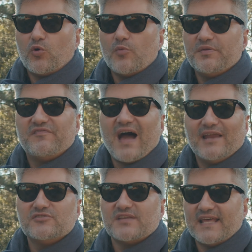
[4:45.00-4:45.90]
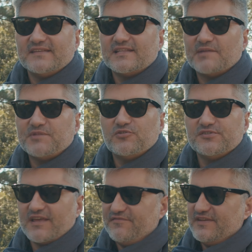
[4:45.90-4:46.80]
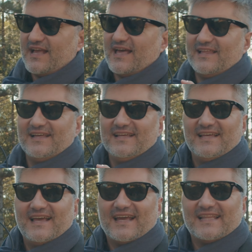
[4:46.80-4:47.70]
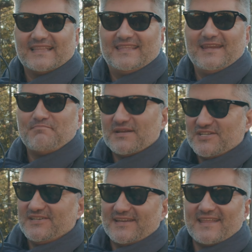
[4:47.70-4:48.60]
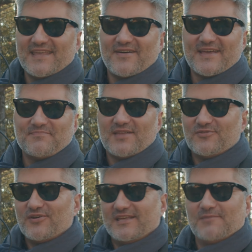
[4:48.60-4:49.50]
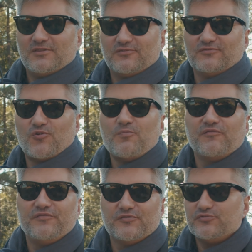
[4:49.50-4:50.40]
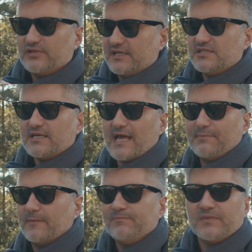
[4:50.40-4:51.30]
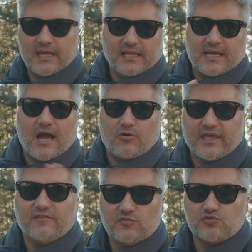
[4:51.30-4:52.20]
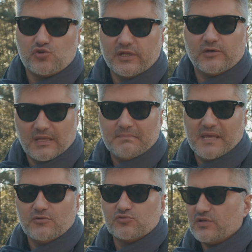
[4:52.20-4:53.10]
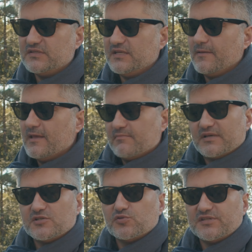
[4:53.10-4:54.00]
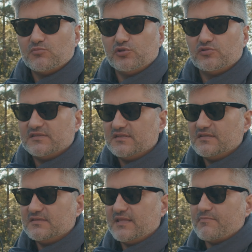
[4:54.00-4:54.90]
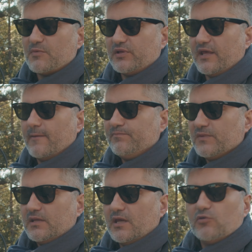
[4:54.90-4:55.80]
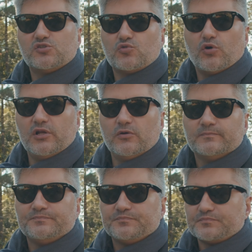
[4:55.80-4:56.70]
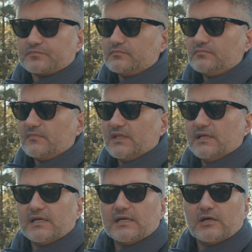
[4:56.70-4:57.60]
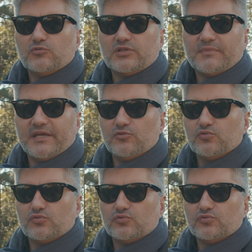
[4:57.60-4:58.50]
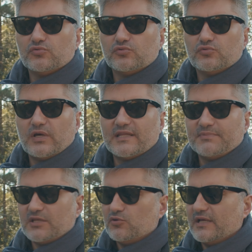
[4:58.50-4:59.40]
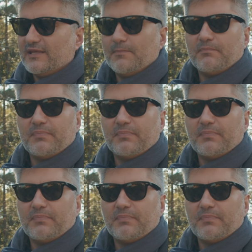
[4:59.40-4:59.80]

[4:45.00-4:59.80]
compre vários anéis adaptadores, aí vira aquela, aquela tripa de anel adaptador aqui, para tu um filtro grande e adapta. É legal, ok, funciona, eu também uso assim, mas eu gostei muito desse sistema, porque eu escolho uh, o tamanho do, do, do adaptador aqui